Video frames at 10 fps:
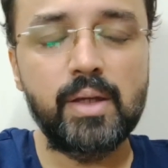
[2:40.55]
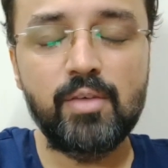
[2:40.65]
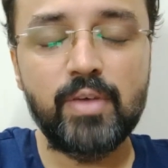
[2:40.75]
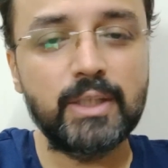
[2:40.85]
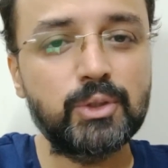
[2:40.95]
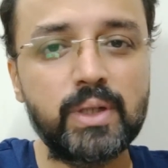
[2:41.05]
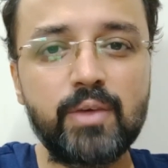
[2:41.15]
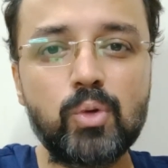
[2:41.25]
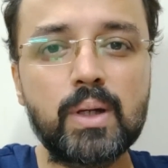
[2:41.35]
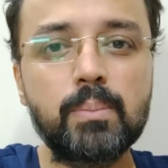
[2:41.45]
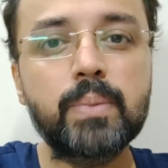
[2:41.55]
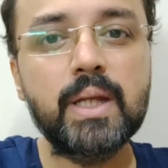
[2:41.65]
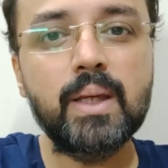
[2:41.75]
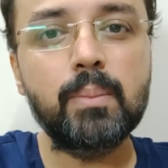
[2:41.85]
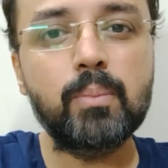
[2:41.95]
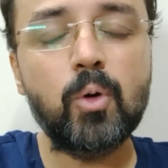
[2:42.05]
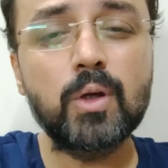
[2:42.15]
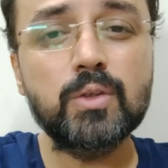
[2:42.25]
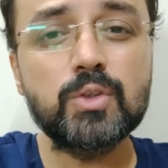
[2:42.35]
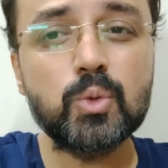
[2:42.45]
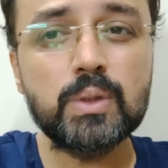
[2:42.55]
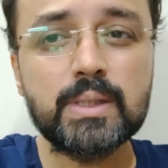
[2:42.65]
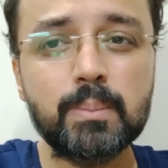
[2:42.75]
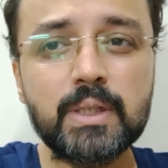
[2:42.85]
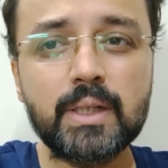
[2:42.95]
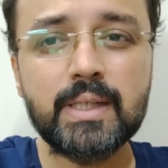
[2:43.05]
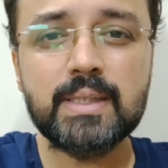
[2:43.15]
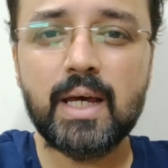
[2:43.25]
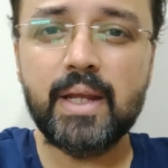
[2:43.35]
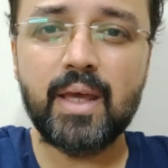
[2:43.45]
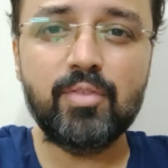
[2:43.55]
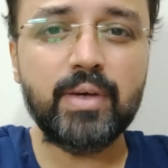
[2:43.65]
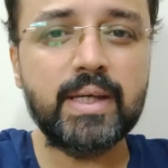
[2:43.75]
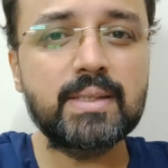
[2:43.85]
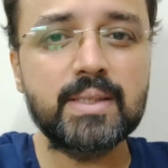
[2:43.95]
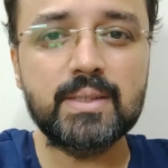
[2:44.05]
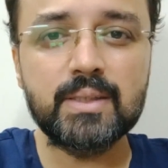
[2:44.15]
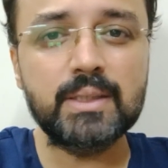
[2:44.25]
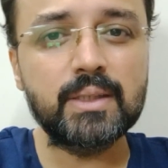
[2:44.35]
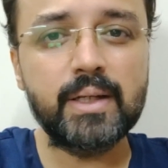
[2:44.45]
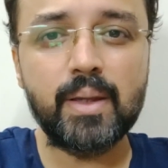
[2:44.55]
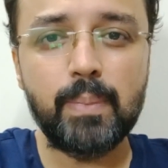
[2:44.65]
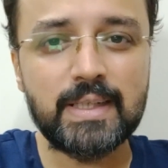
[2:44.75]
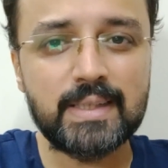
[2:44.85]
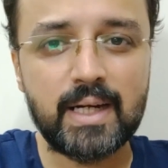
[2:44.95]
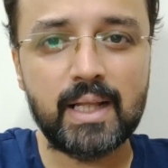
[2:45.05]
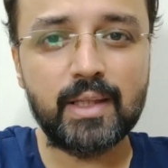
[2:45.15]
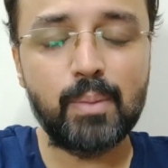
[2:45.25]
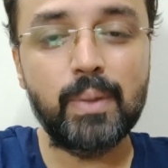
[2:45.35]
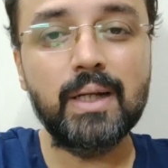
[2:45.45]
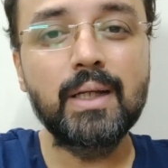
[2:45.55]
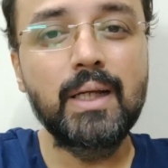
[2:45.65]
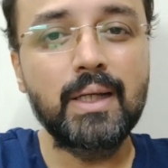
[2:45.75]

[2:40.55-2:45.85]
इवेंचुअली वो कंपनी बहुत सोच समझ के सारे एफ आई रिसर्च करके पैसा डालते हैं बट